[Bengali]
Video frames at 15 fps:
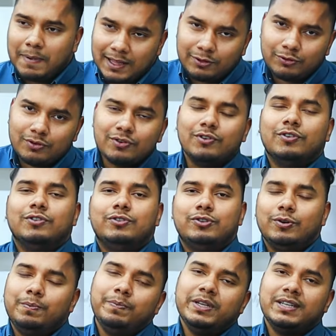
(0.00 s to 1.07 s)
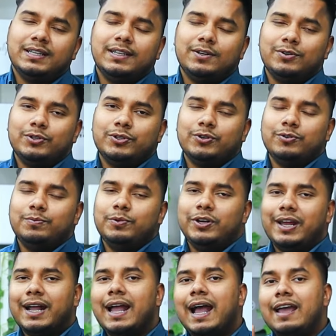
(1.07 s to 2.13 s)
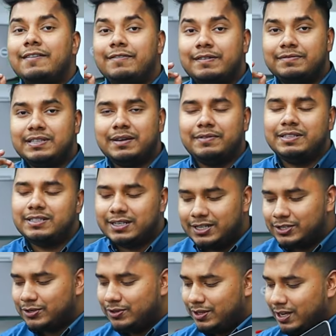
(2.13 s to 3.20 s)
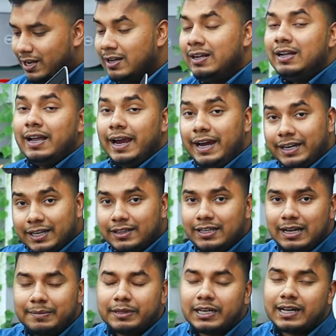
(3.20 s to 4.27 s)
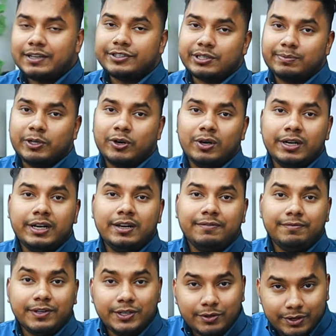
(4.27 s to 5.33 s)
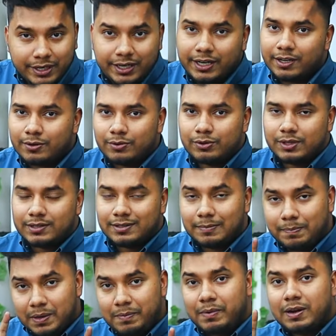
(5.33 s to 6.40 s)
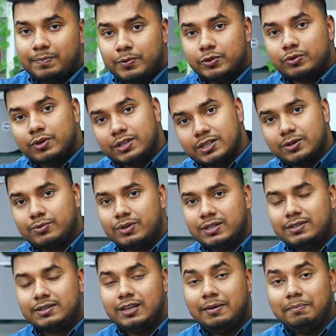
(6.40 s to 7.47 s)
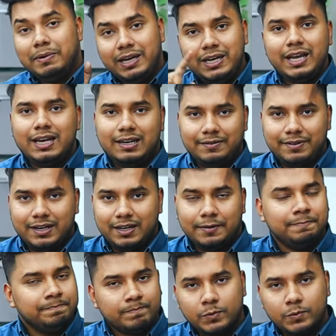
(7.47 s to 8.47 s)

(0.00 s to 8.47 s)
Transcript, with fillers: মাত্র চব্বিশ হাজার নয়শো নব্বই টাকা আই ফাইভ সেভেন জেনারেশন দিয়ে এইটা দিয়ে আমাদের কাস্টমার অলরেডি ভিডিও এডিটিং করতেছে প্রিমিয়ার প্রো দু দিয়ে মিডিয়া লেভেলে